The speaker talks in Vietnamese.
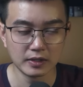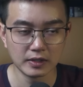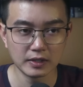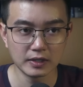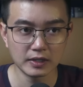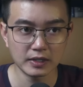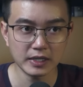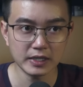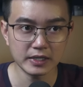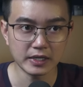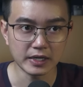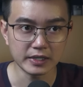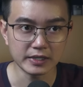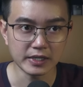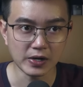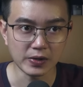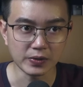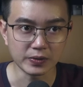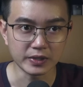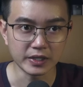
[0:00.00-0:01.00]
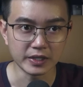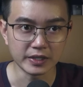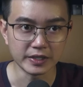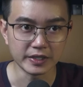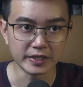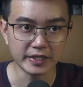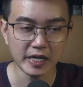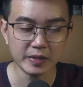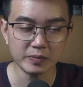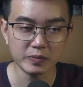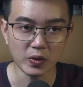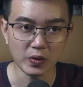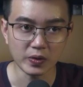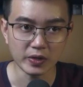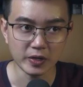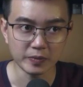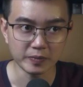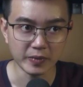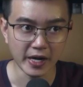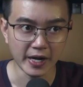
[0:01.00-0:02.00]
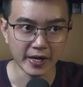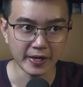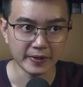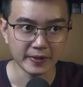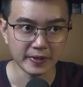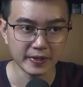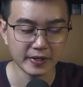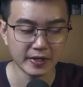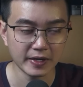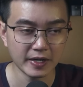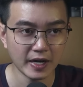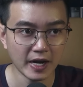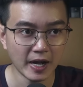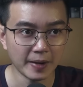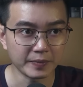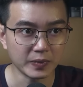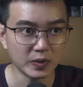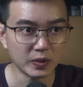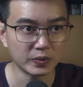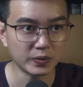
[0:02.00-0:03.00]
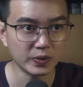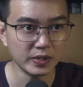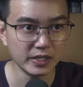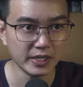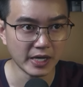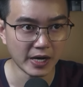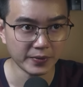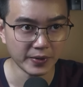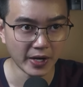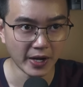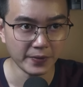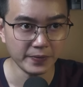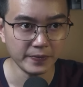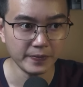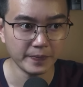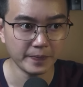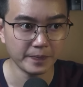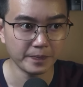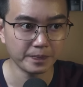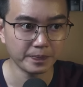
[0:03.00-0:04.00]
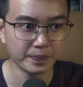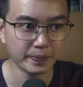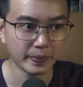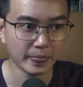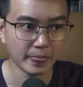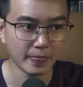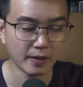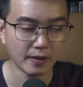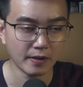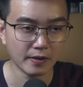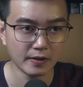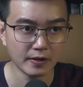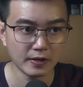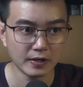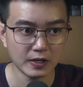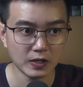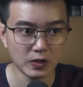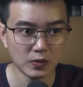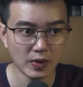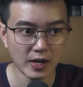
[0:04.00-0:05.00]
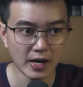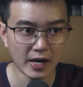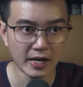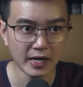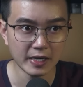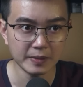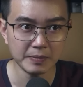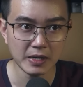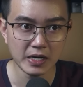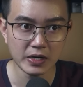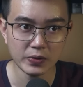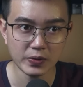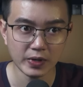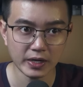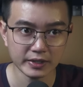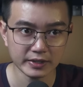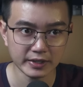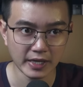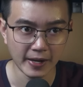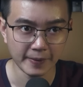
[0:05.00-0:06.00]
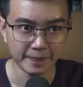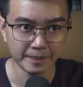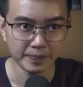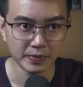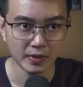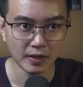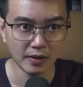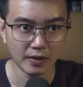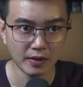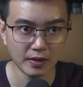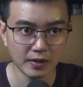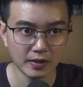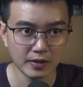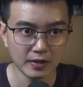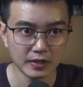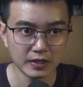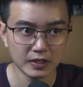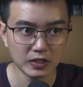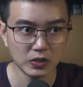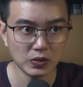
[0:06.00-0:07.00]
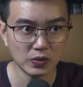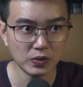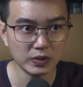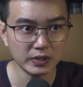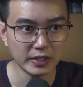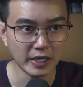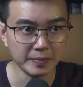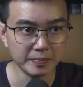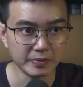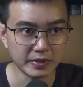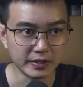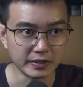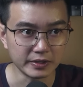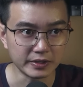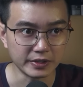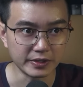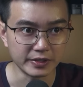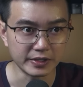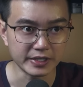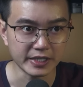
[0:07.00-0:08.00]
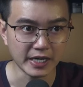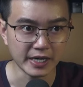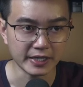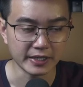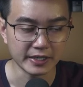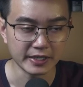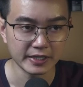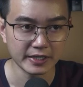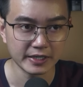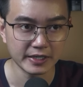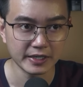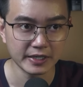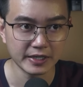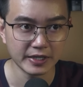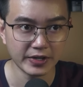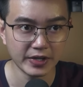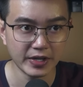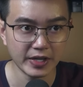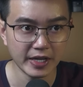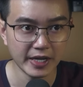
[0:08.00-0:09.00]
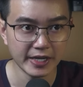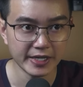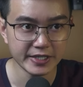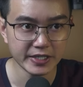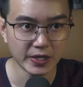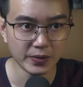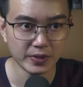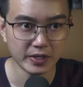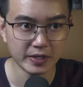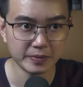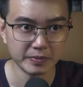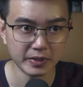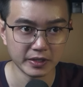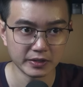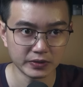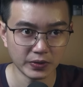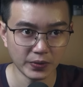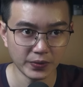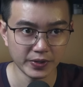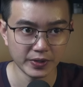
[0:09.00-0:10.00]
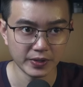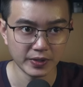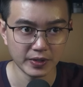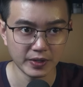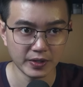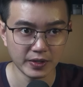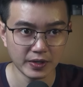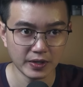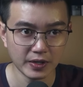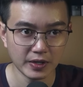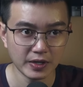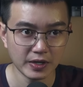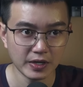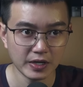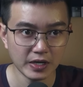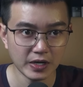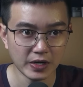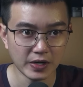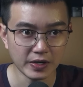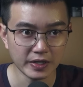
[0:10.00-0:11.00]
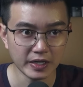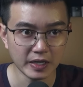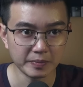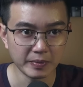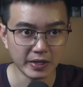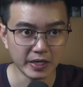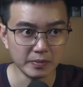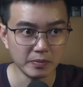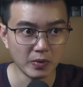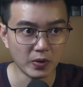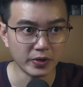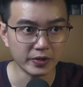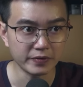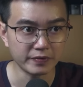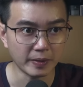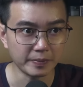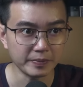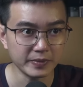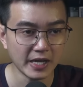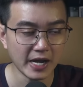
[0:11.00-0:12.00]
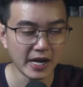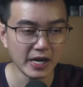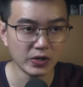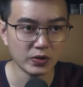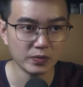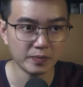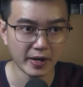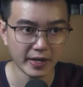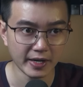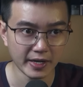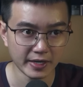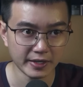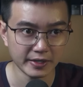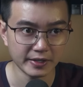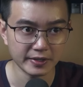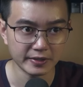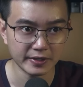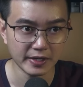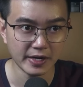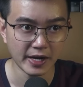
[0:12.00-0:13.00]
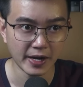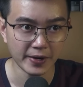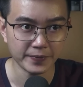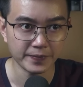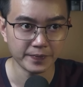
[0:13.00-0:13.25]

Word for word: Cái gật đầu từ người cán bộ công an làm cho Thúy chao đảo. Qua ánh mắt của anh ta, cô có thể mường tượng rằng ngay sau lưng mình thôi, họ đã bỉ bôi phẩm giá của Mai Anh như thế nào.